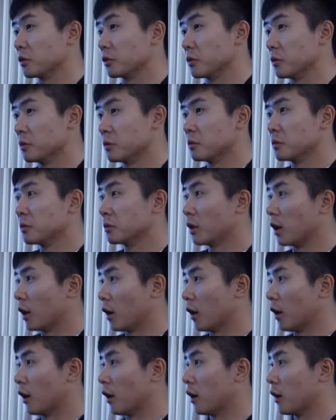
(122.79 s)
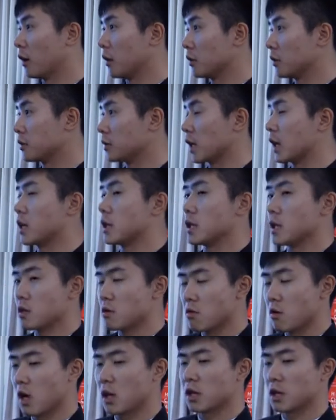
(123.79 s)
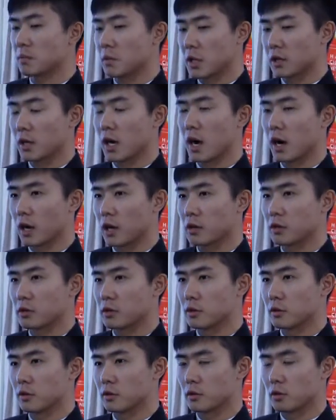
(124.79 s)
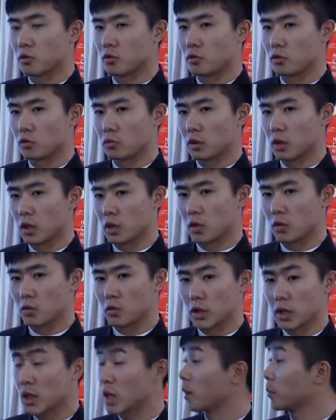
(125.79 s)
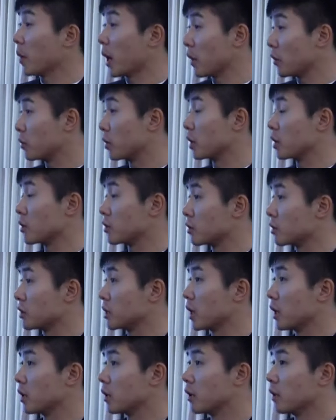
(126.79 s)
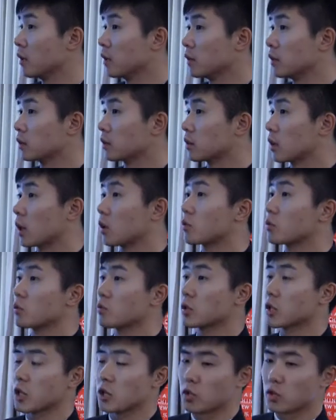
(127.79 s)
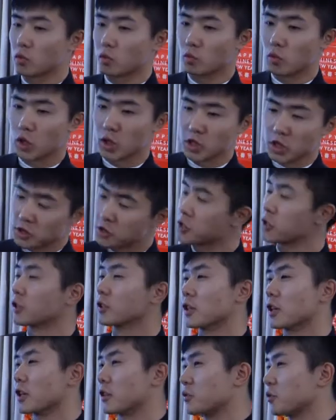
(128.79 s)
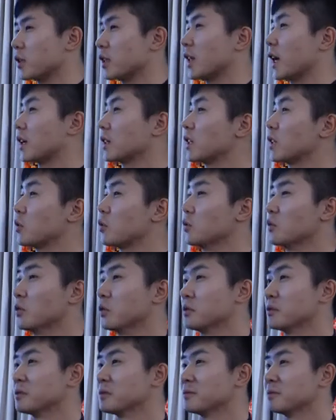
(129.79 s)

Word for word: 动啊，在医院里面大概是住了有一个半月的时间。当初这是我人生的最大低谷。